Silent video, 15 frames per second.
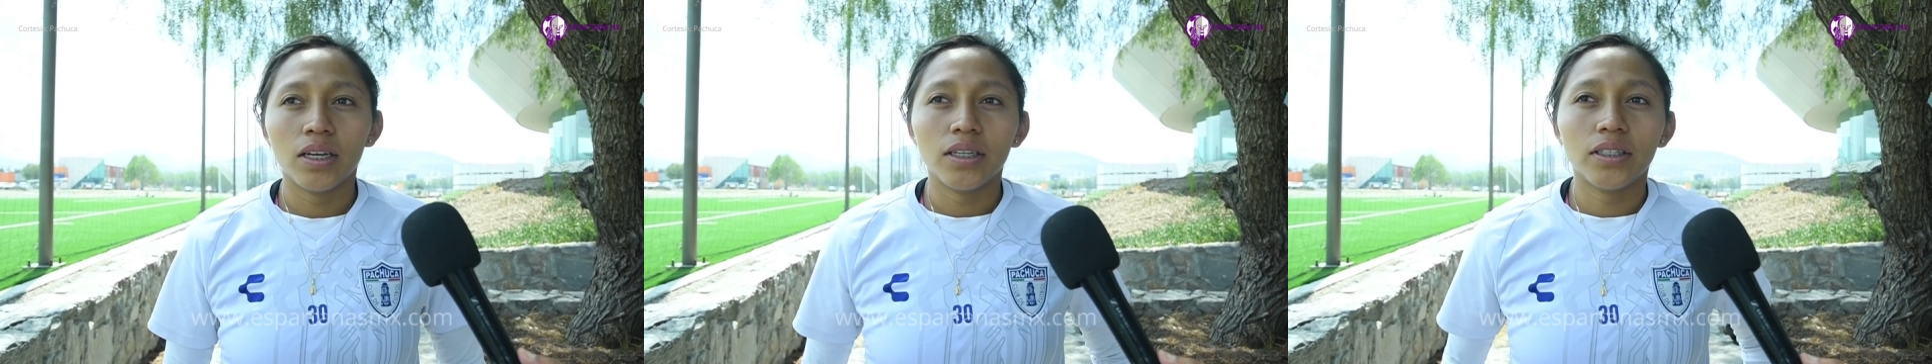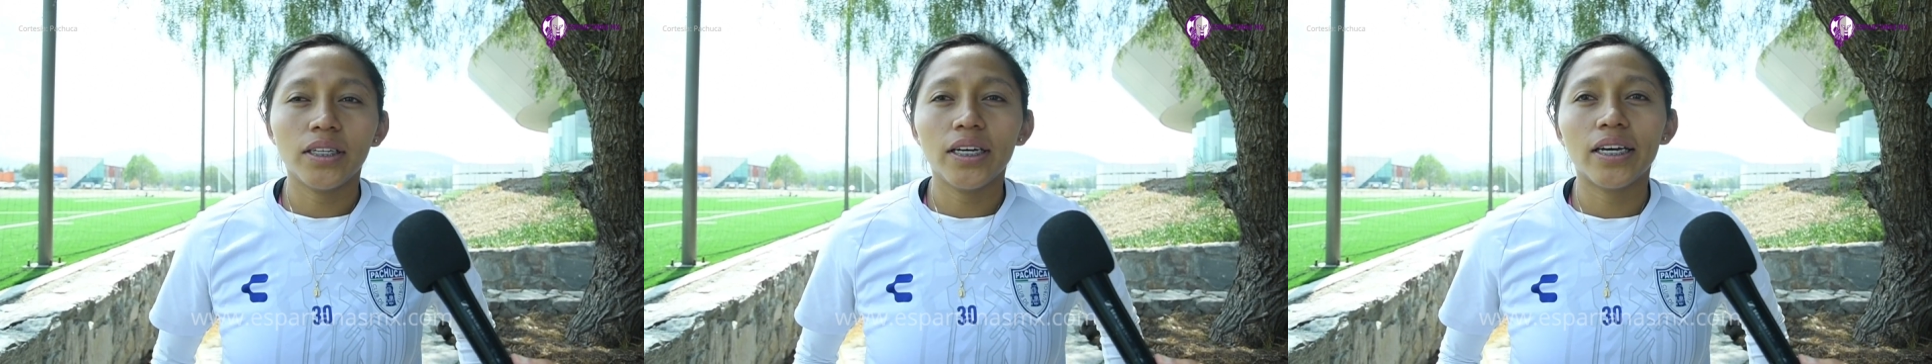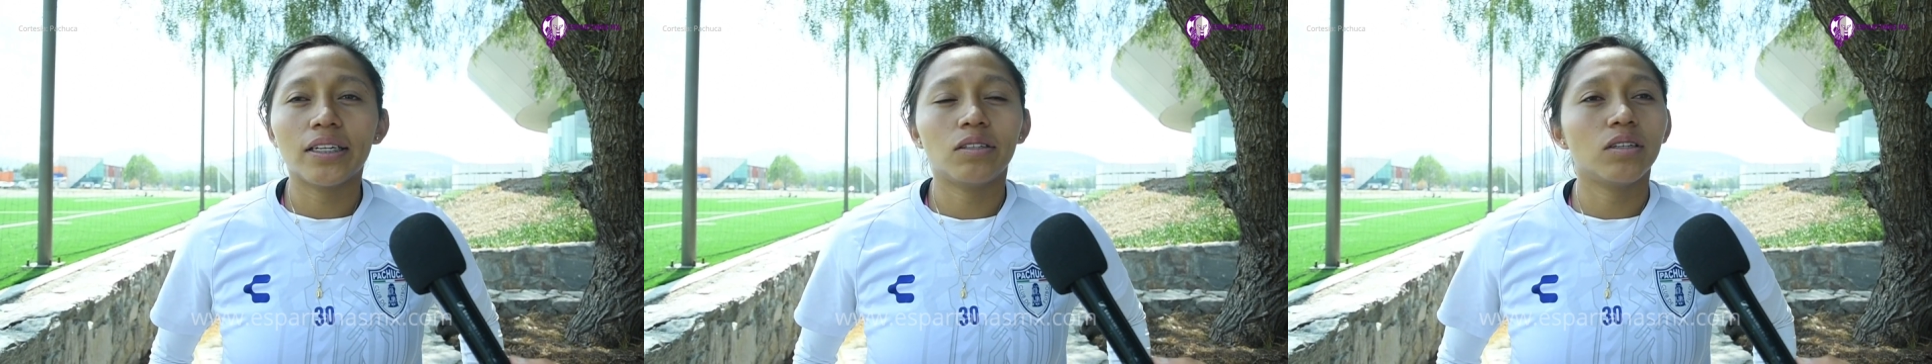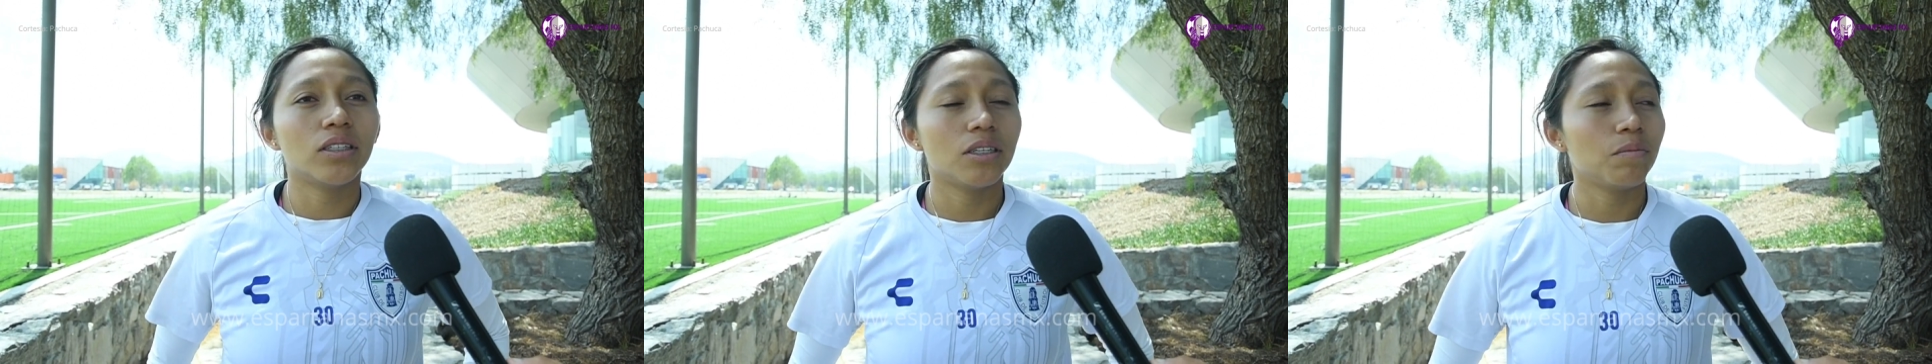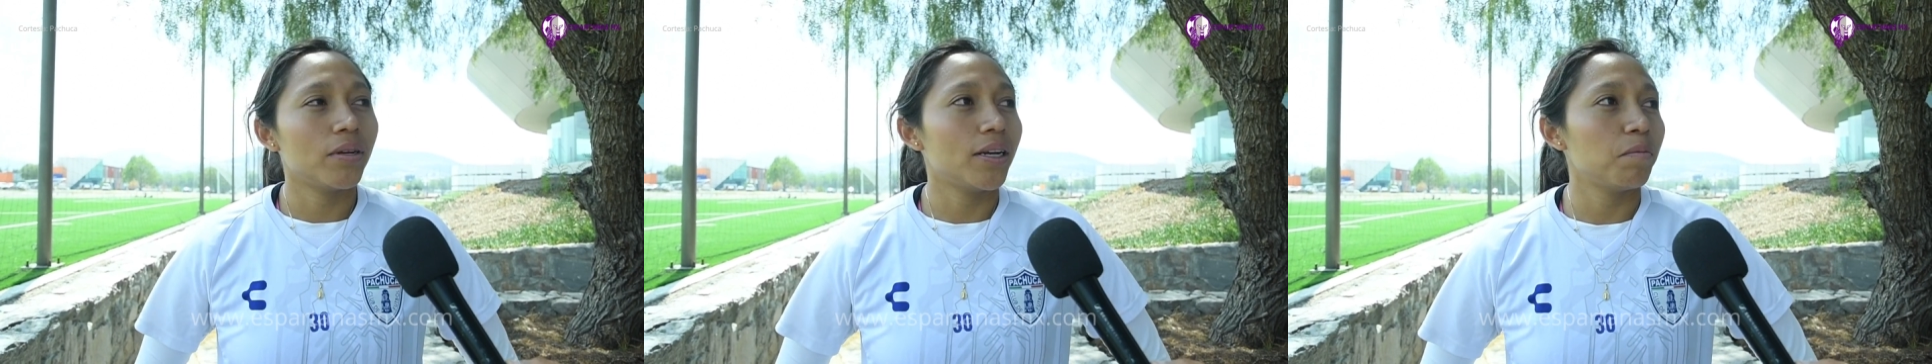Sí, es una
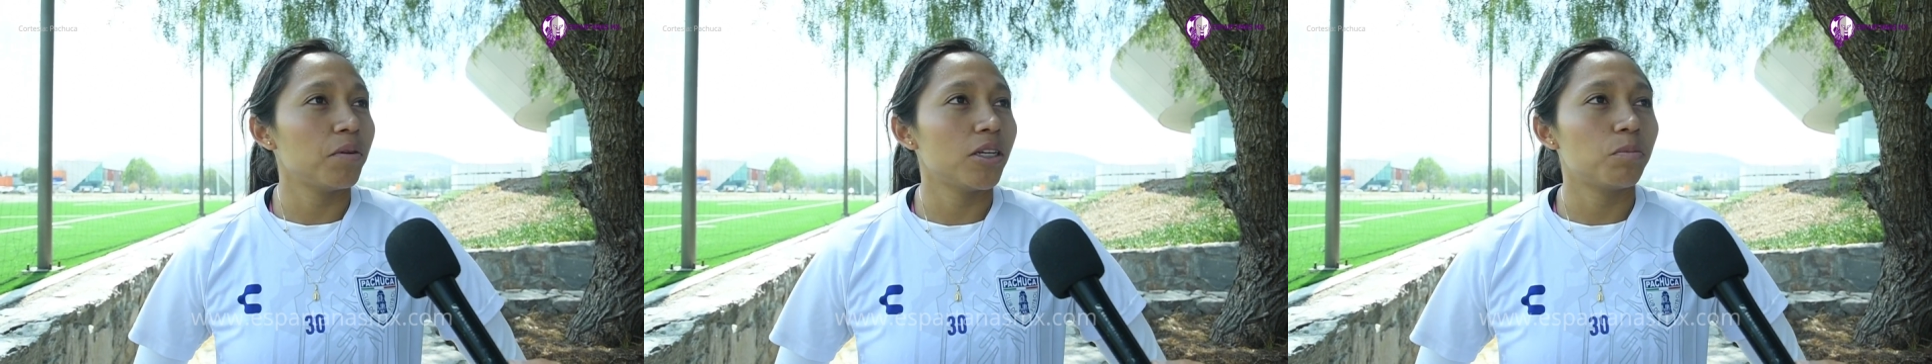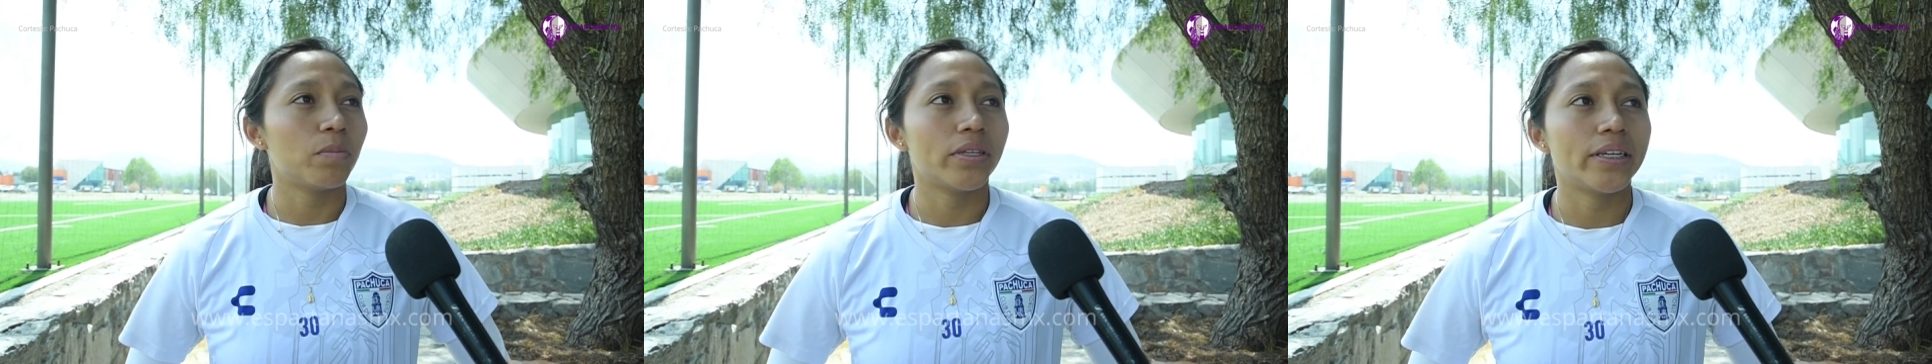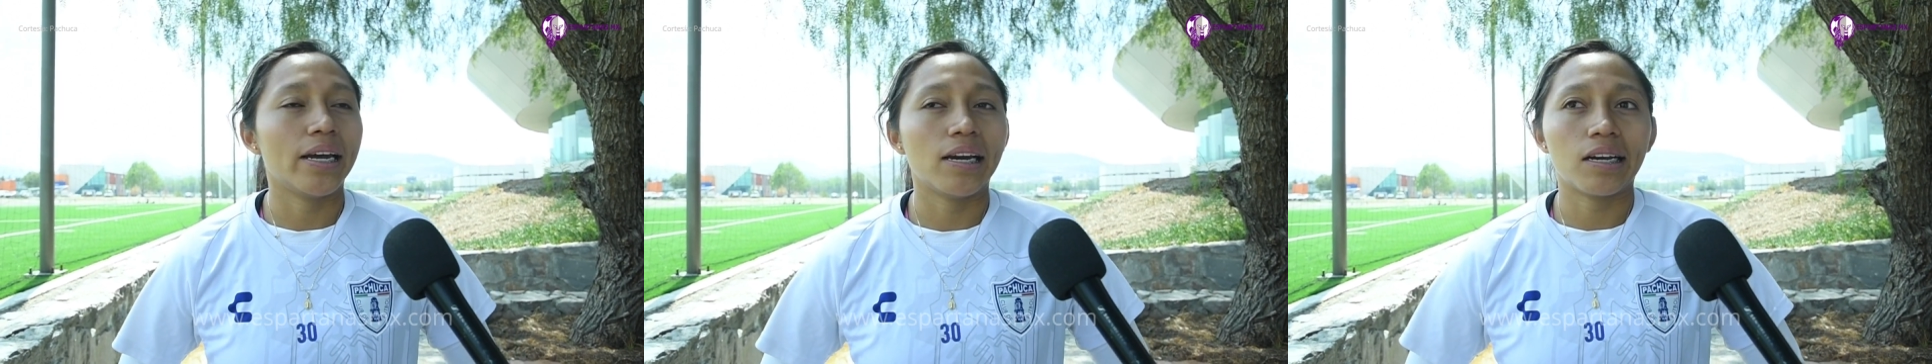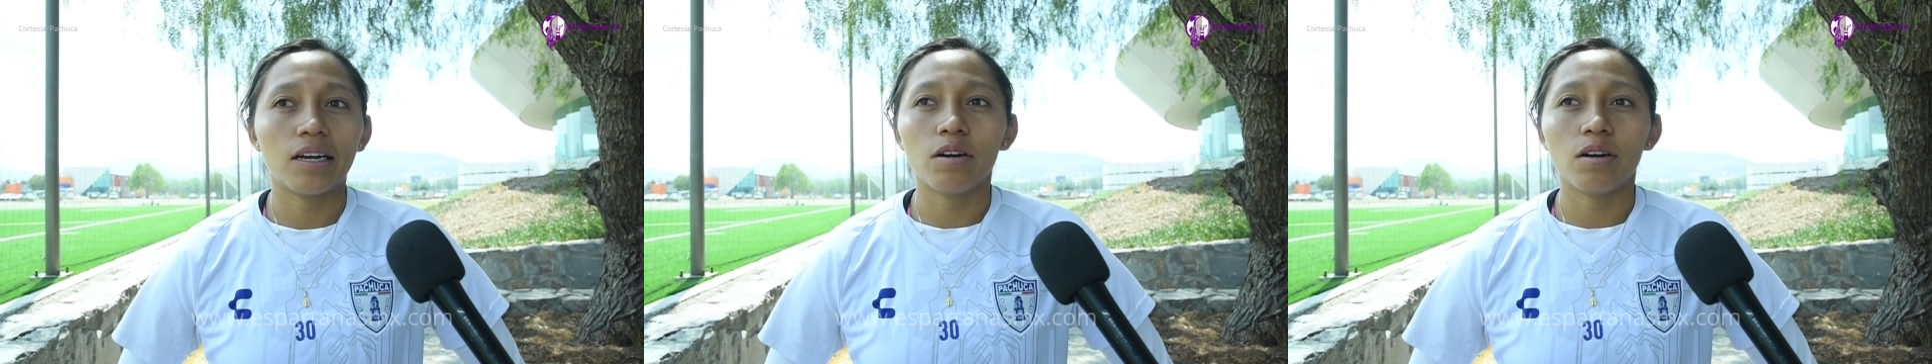semana muy especial,